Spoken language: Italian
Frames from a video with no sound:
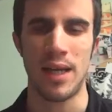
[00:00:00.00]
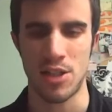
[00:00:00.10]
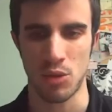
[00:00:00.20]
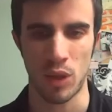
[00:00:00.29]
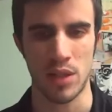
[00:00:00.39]
e
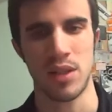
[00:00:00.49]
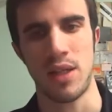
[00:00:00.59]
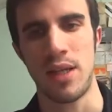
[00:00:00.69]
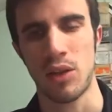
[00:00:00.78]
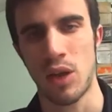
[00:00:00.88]
sicurezza
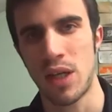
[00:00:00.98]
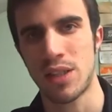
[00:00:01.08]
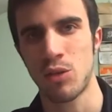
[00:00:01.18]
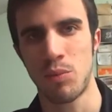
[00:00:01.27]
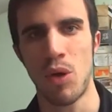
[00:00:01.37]
dietro ed è
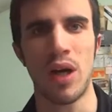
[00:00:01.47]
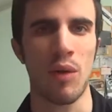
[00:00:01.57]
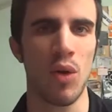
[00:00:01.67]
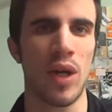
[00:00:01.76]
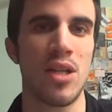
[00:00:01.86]
stato un po'
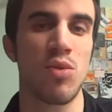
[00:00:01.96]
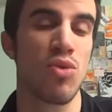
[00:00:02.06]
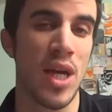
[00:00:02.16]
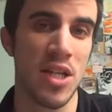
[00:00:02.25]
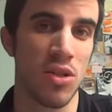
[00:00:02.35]
quello che è
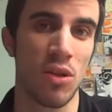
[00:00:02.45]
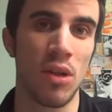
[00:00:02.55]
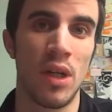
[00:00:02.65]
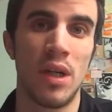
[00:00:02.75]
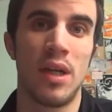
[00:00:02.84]

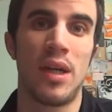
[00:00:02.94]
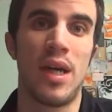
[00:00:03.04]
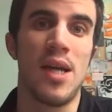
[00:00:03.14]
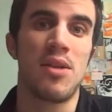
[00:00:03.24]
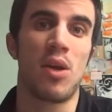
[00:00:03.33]
successo
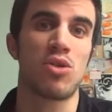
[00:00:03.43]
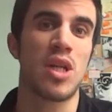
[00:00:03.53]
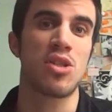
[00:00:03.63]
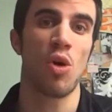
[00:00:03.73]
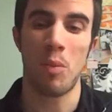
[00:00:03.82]
eh, dello
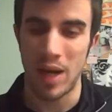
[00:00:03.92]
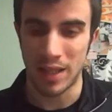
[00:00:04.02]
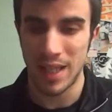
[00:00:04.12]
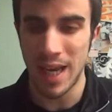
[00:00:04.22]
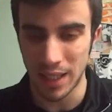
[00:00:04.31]
stesso
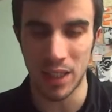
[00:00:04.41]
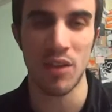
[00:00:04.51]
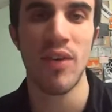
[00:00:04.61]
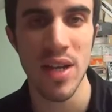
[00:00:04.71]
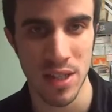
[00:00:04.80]
Benatia dalla
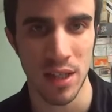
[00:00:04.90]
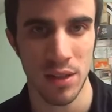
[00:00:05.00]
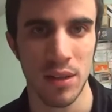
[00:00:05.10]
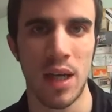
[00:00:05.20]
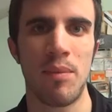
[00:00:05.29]

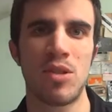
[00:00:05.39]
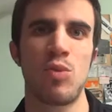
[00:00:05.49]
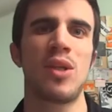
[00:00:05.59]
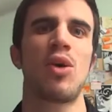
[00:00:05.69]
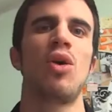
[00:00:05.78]
difesa che ha
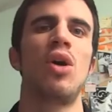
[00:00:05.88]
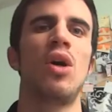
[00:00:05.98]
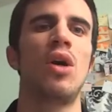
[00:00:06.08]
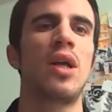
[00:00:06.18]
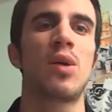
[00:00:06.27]
subito
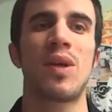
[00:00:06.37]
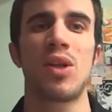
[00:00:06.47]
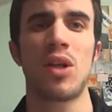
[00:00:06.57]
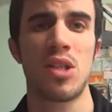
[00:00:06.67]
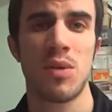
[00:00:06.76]
in
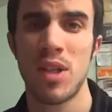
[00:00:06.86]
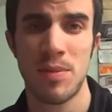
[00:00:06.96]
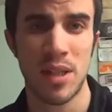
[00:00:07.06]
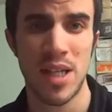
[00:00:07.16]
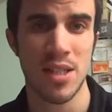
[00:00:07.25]
14-15
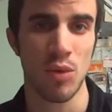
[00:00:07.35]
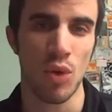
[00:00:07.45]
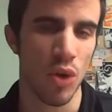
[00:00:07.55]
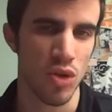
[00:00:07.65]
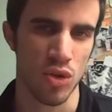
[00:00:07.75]
presenze un
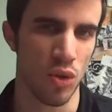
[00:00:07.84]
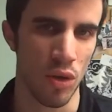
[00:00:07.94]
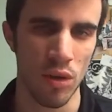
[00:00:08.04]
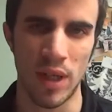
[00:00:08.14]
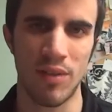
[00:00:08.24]
gol
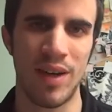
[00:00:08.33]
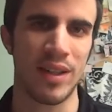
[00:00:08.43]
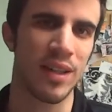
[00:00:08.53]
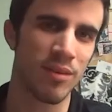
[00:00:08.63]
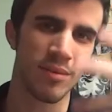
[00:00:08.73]
solo e ne ha
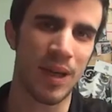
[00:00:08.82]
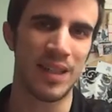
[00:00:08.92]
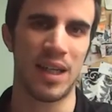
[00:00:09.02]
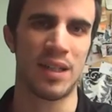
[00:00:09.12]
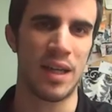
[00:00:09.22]
fatti
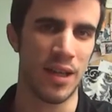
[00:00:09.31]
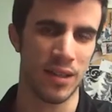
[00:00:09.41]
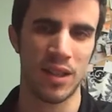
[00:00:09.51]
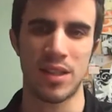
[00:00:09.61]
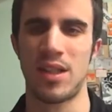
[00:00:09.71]

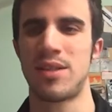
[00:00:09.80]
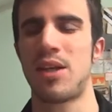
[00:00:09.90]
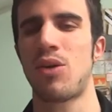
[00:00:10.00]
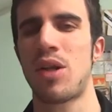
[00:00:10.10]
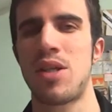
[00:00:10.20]
altrettanti,
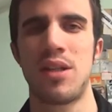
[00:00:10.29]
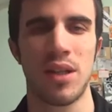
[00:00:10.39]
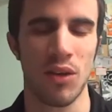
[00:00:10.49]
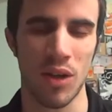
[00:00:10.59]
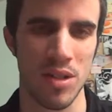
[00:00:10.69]
7-0 recente
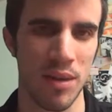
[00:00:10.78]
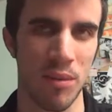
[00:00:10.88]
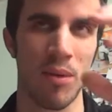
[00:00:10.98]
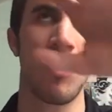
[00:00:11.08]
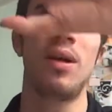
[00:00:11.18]
credo che sia
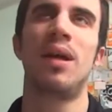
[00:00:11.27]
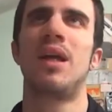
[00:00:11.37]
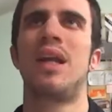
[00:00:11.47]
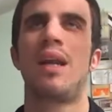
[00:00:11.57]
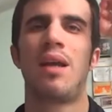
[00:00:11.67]
proprio
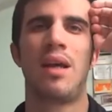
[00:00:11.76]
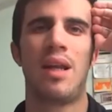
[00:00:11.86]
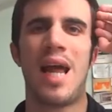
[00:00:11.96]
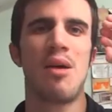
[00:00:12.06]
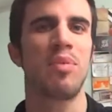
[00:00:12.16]

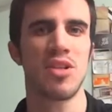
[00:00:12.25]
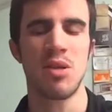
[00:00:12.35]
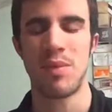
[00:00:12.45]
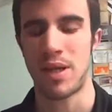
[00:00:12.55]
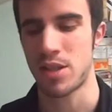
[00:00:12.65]
l'apice,
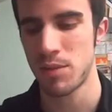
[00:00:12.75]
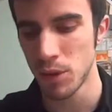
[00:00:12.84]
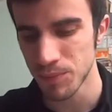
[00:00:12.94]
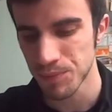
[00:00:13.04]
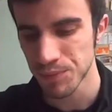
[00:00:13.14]
il
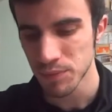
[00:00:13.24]
massimo.